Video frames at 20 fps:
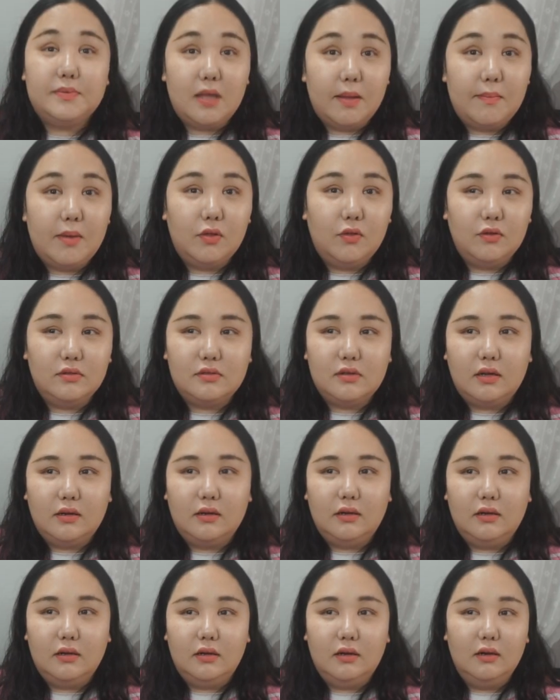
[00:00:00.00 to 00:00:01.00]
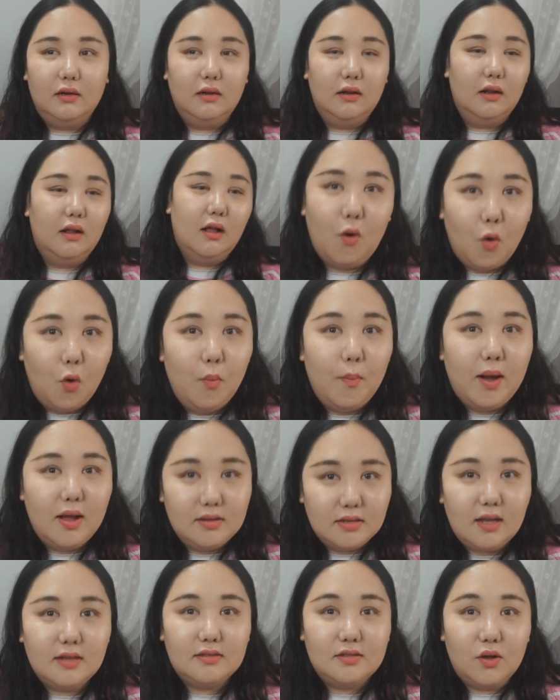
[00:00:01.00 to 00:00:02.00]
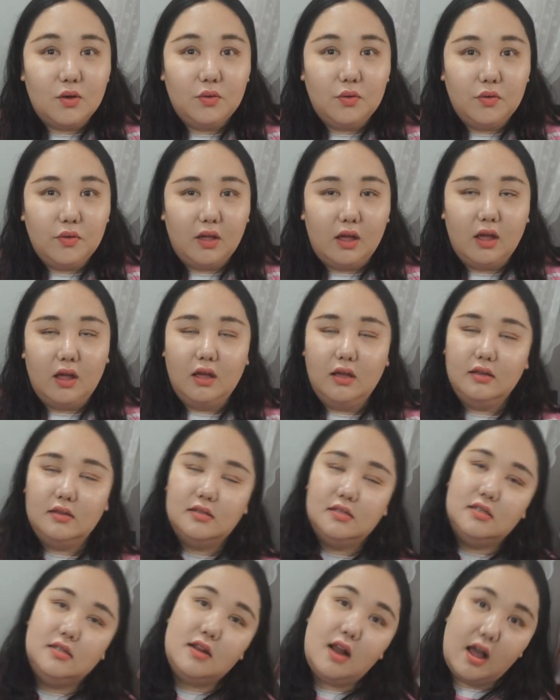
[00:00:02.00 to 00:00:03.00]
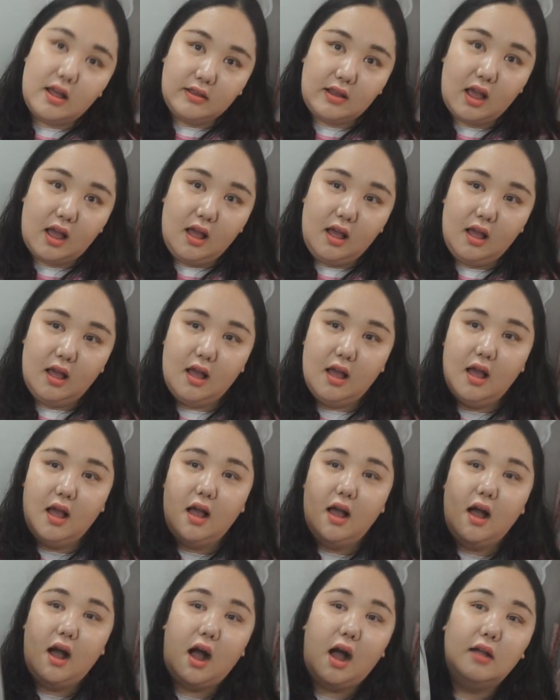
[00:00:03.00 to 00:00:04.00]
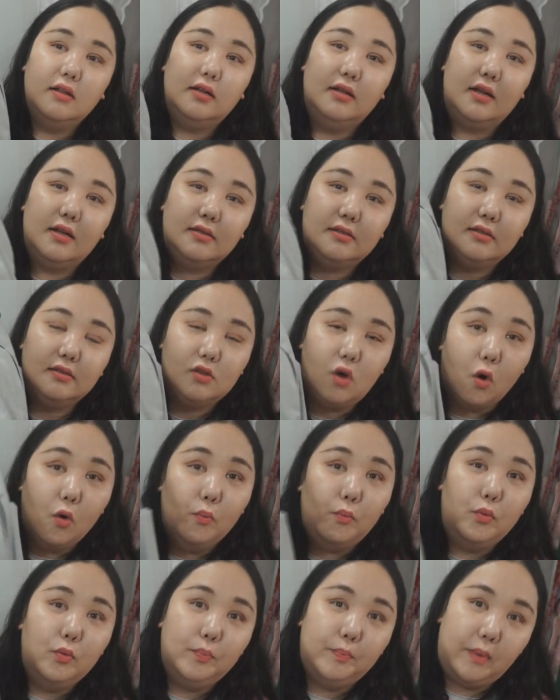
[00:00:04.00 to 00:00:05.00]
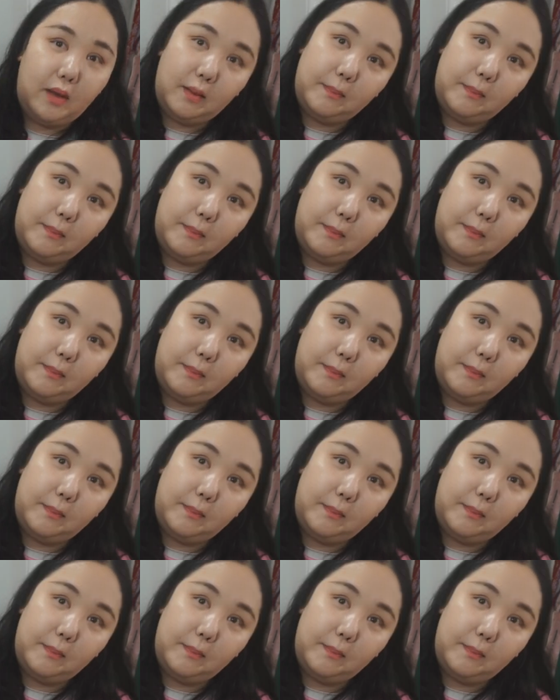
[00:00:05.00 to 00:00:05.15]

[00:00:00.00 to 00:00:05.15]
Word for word: 4만 원짜리를 5만 4천 원에 실화냐? 아디다스 정품